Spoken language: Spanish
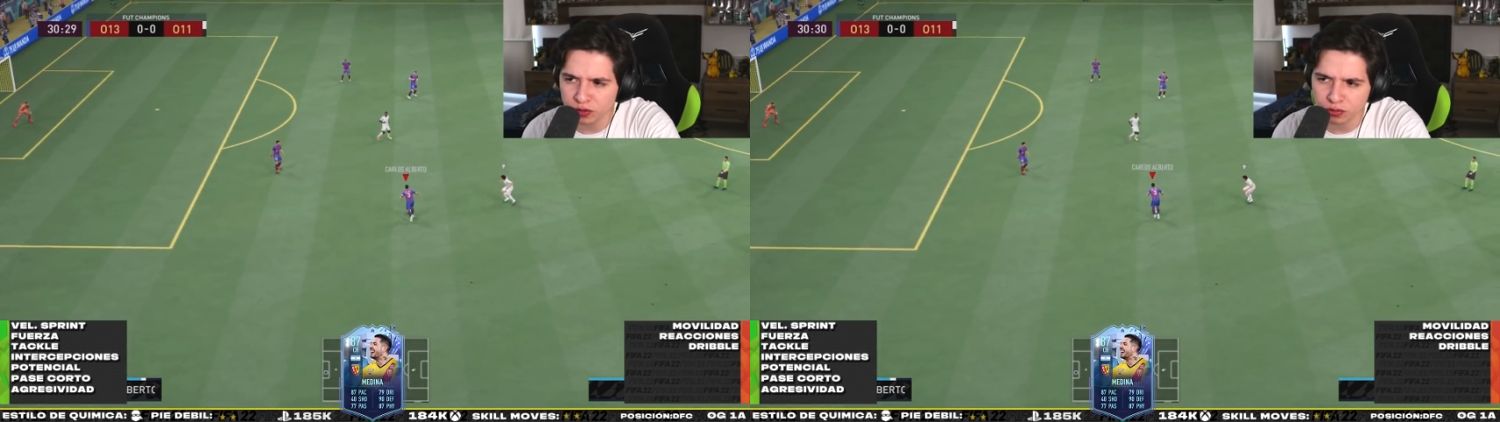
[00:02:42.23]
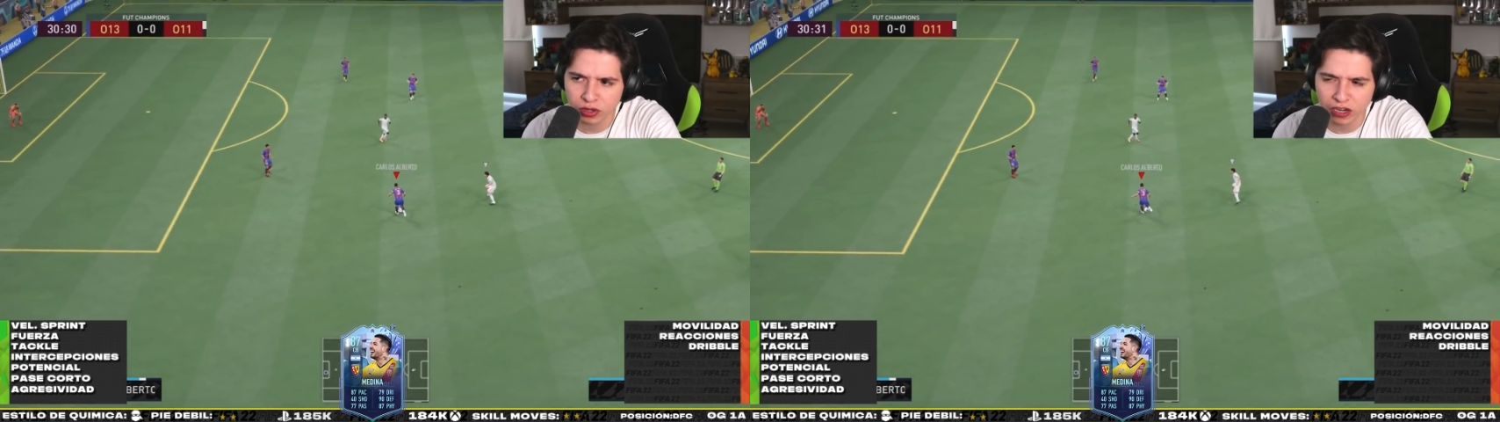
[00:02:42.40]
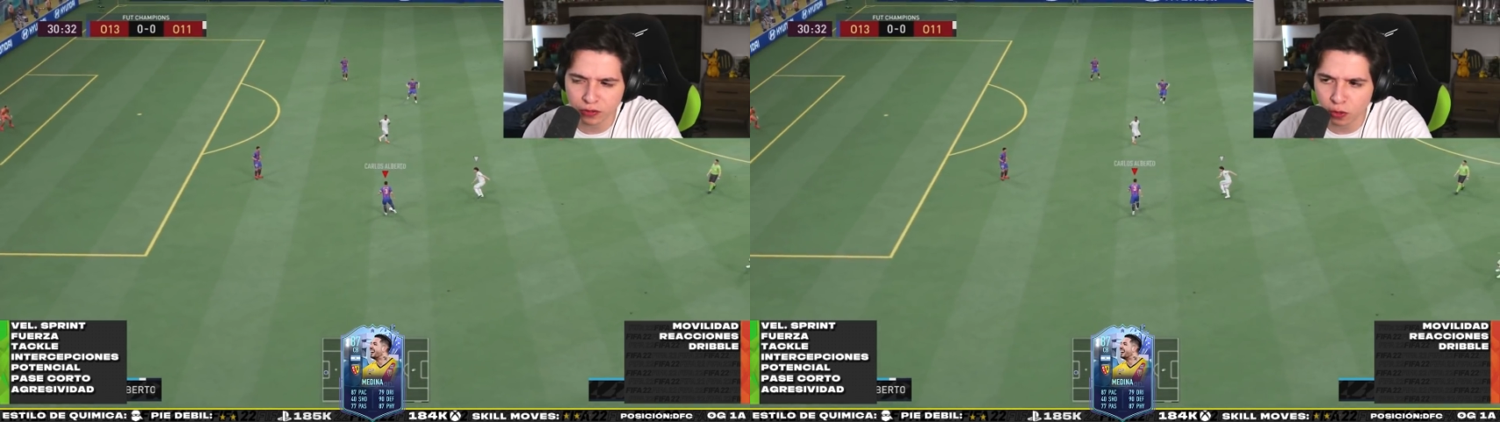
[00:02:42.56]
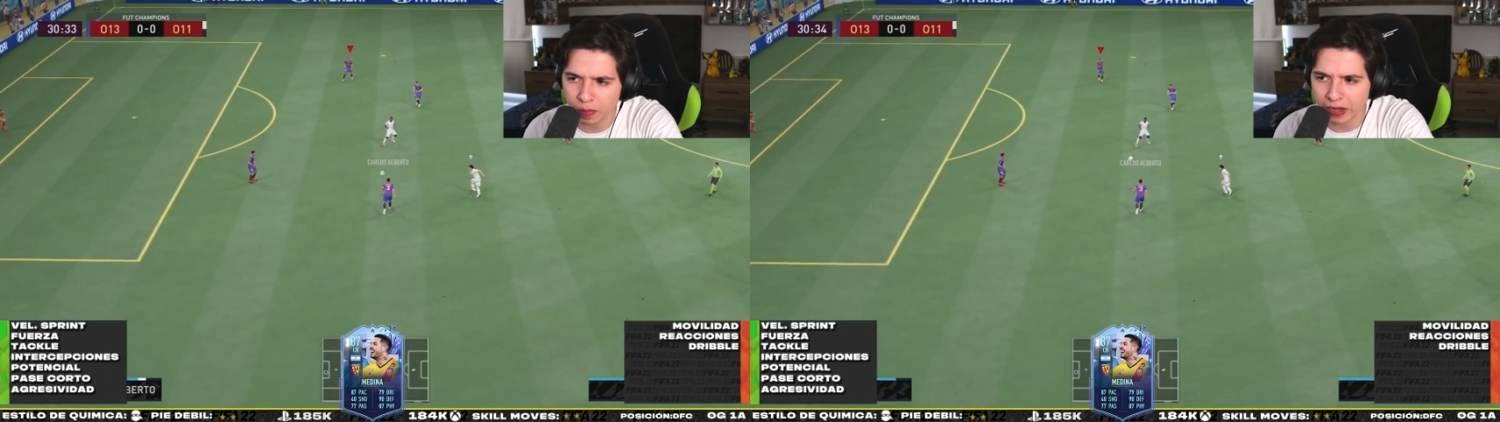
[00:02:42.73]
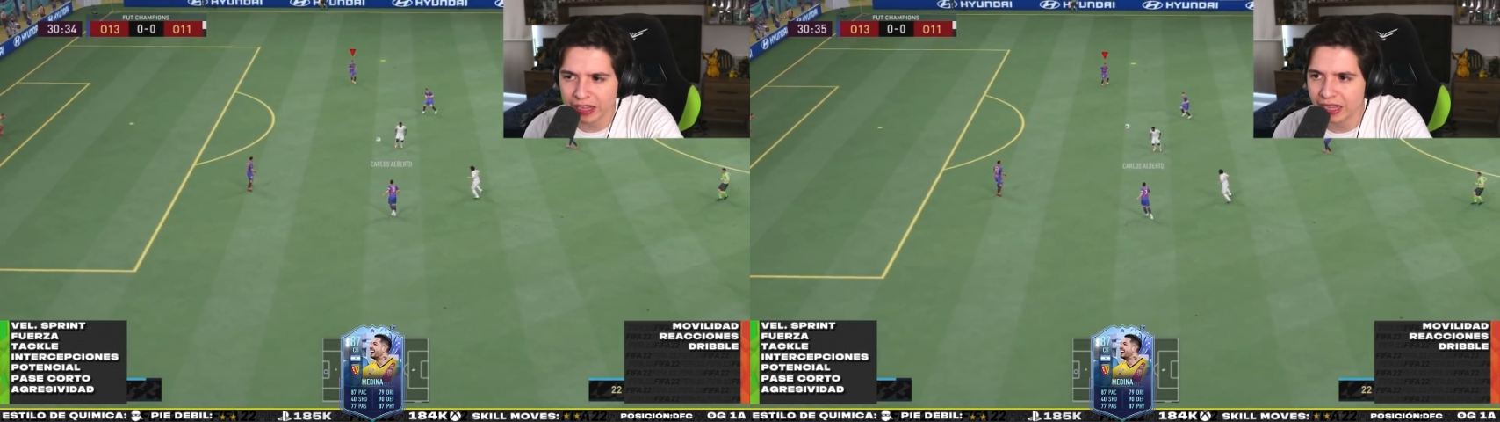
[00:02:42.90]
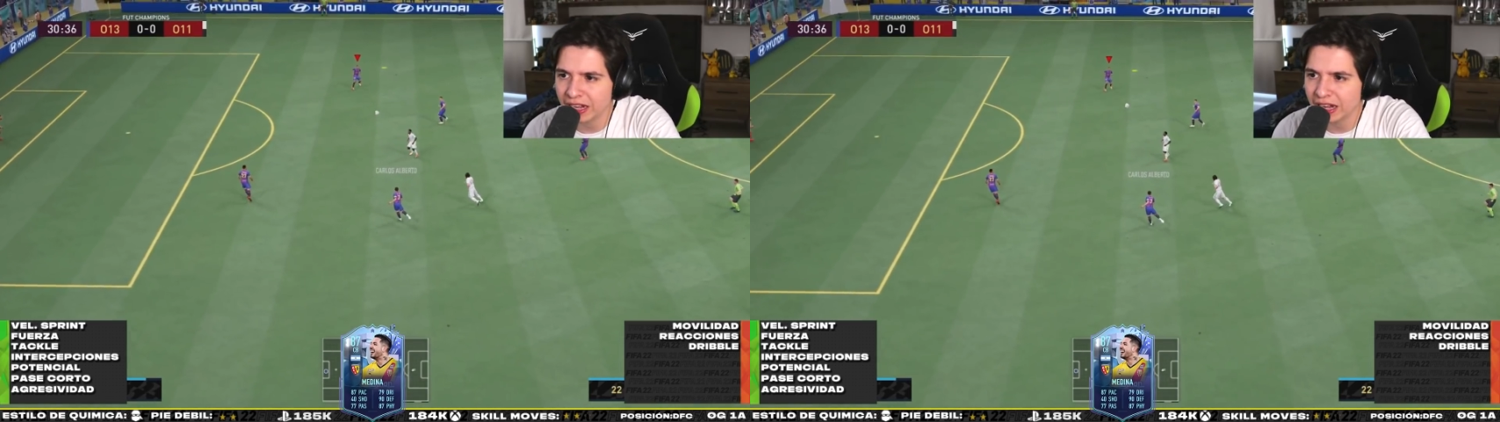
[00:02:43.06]
Una disculpa
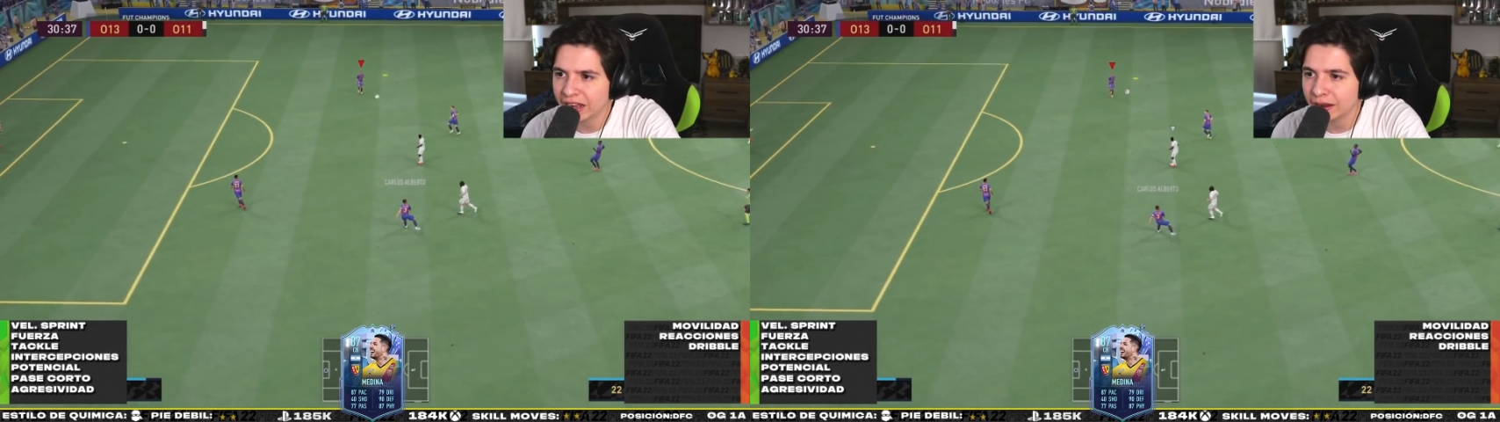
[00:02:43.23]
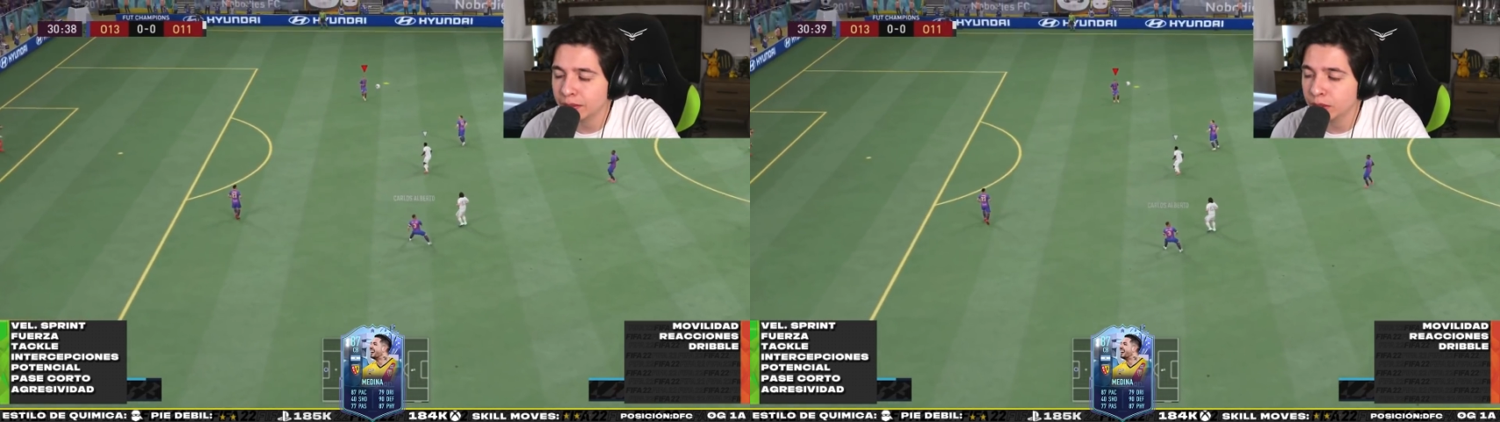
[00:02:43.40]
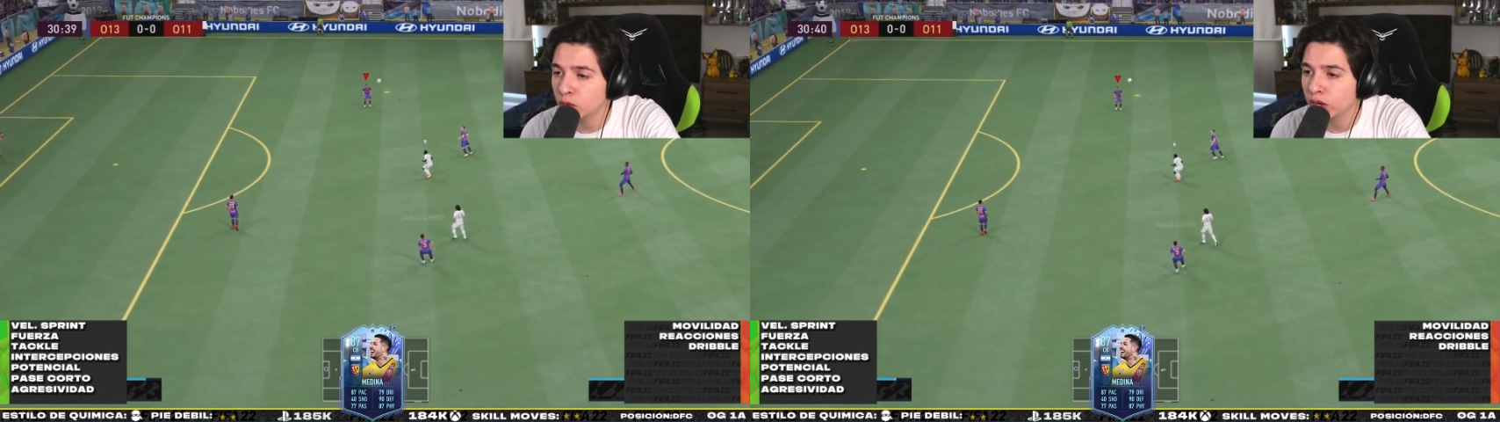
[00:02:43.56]
que la review